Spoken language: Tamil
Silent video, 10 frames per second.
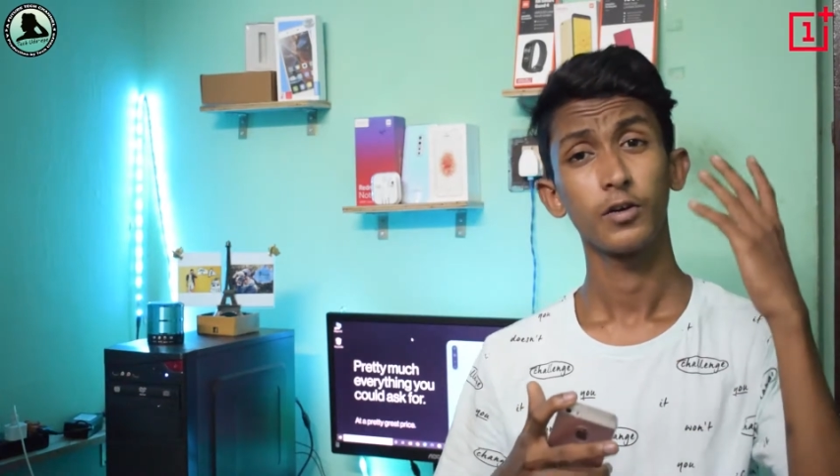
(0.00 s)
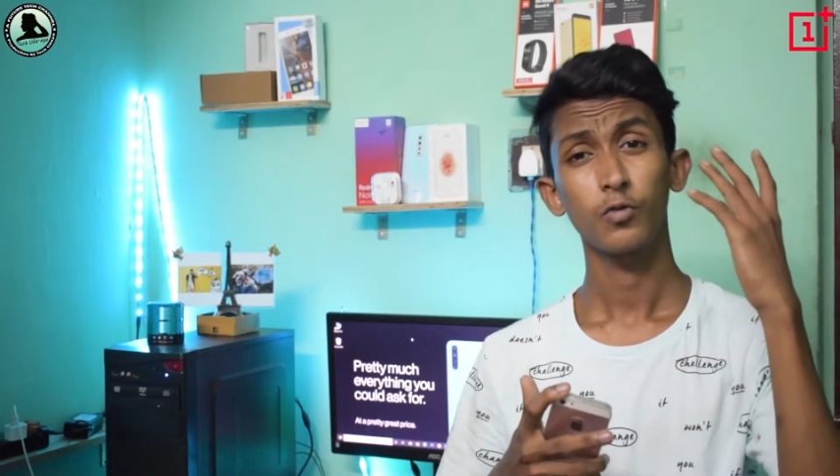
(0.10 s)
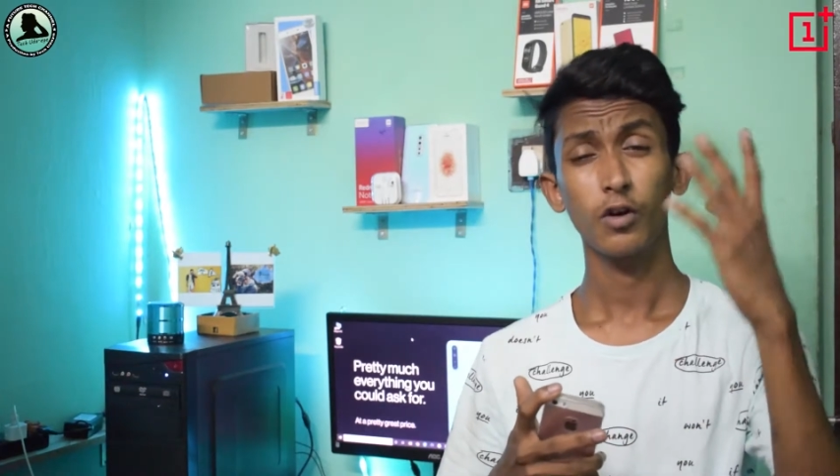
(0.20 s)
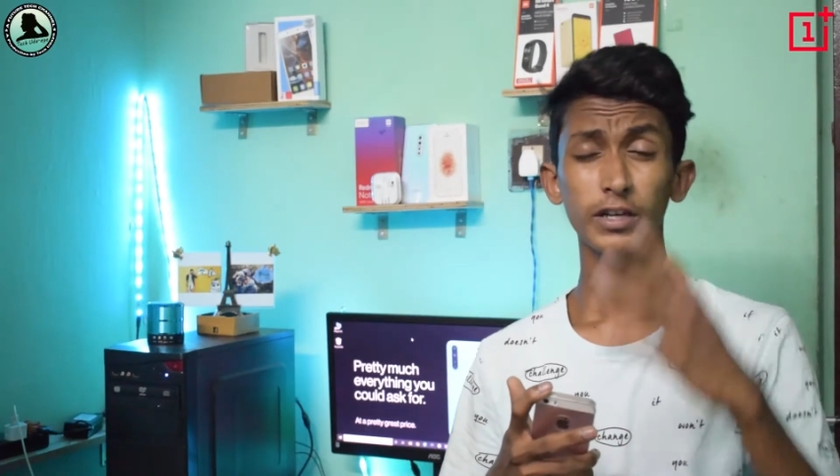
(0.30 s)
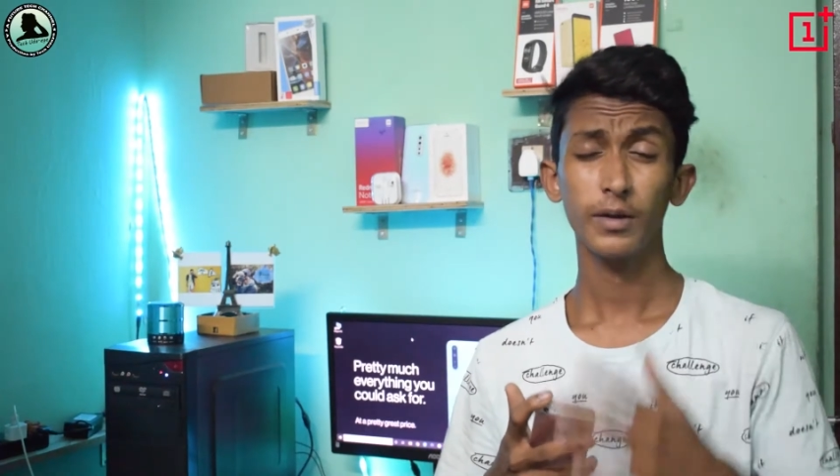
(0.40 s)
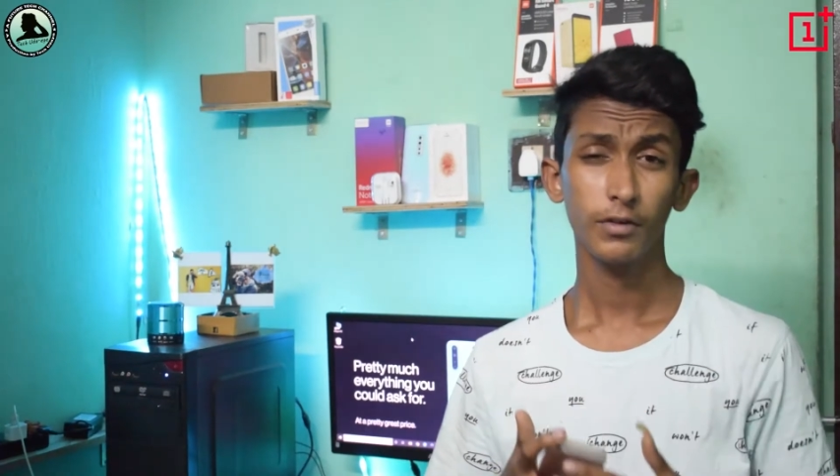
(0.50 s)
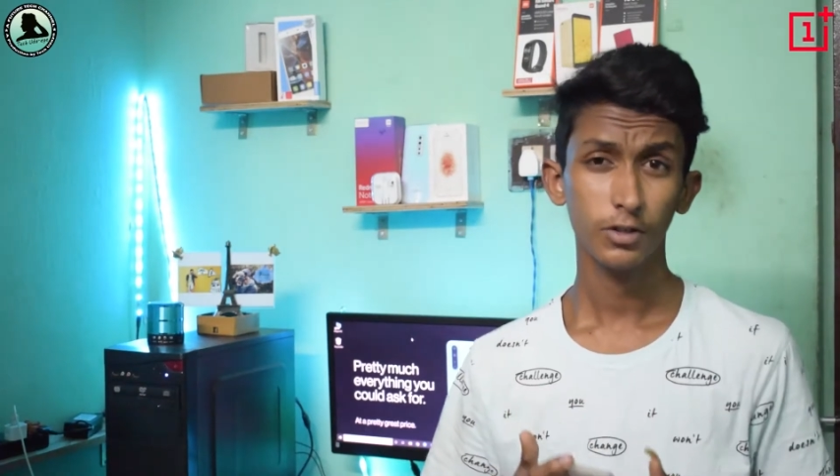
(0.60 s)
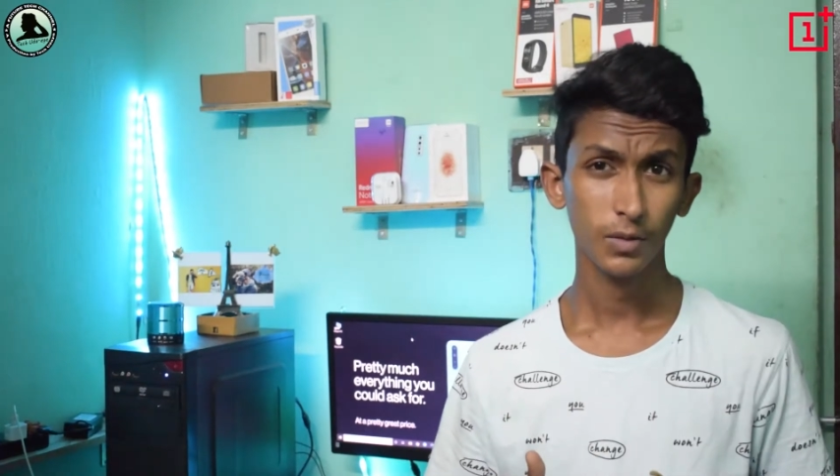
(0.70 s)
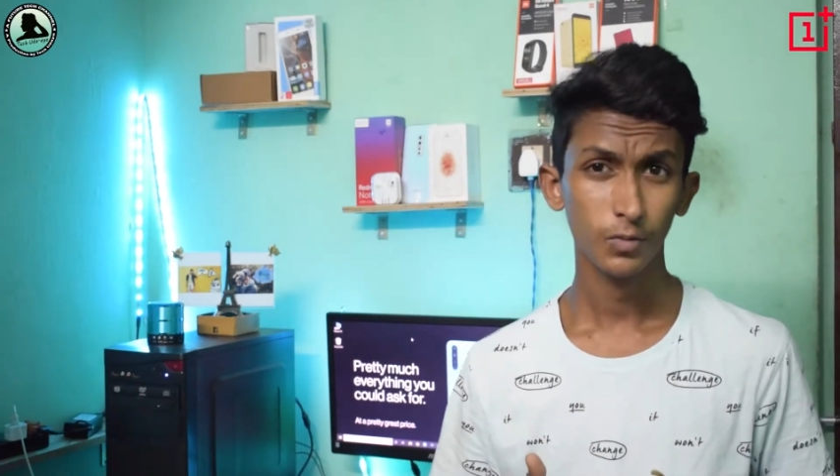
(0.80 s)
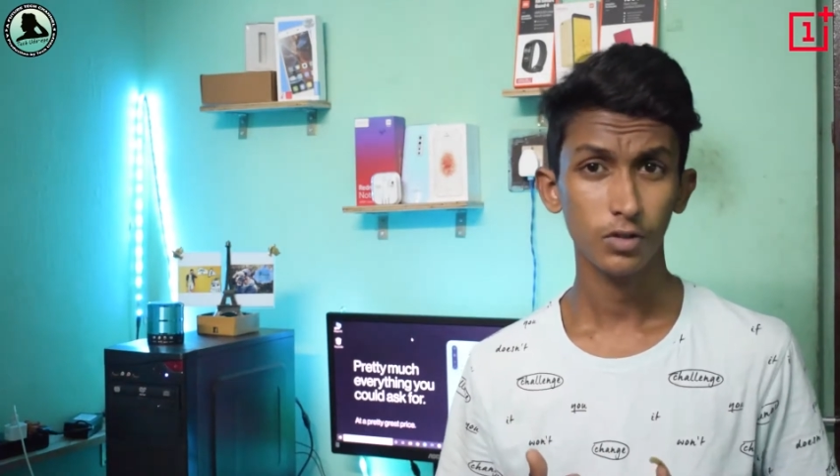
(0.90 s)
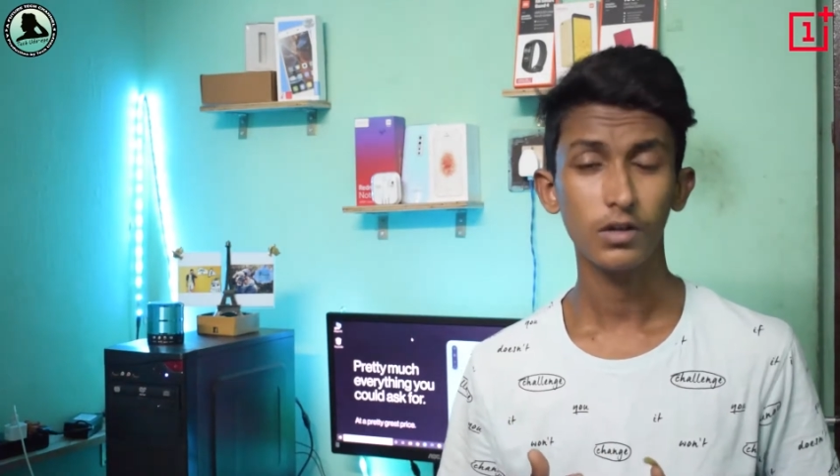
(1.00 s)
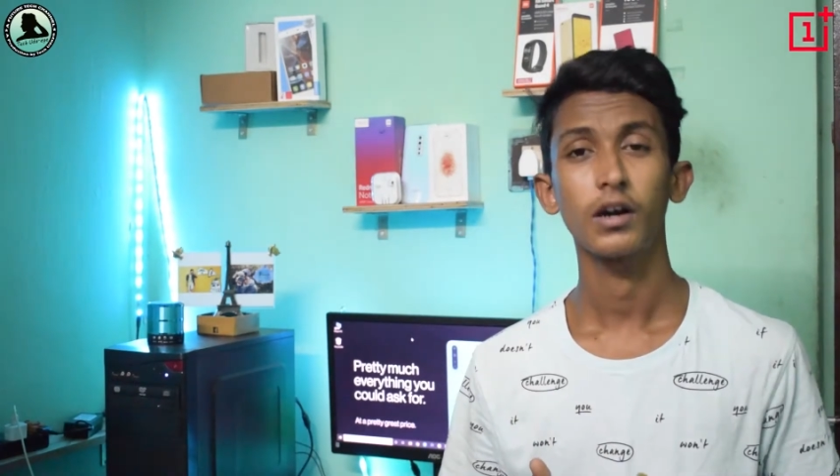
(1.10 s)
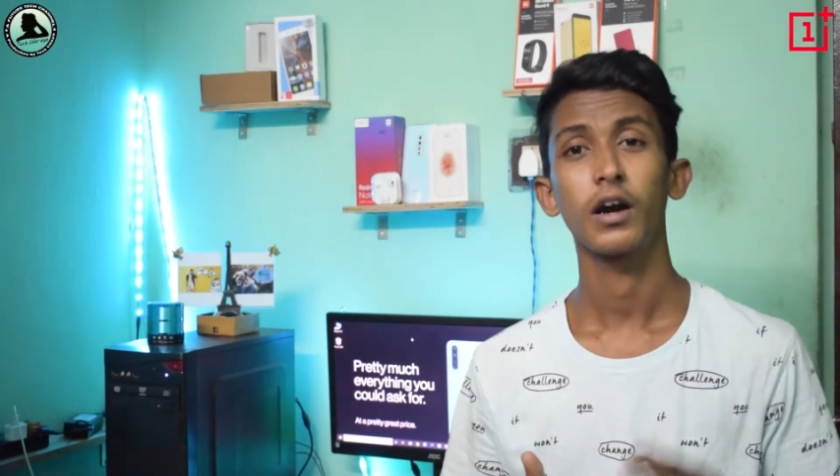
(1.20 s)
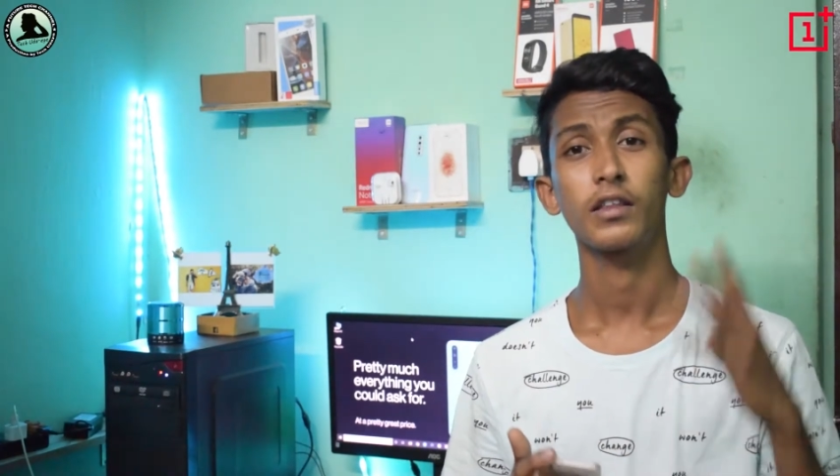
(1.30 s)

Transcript: குவாட் கேமரா செட்டப் கொடுத்துருக்காங்க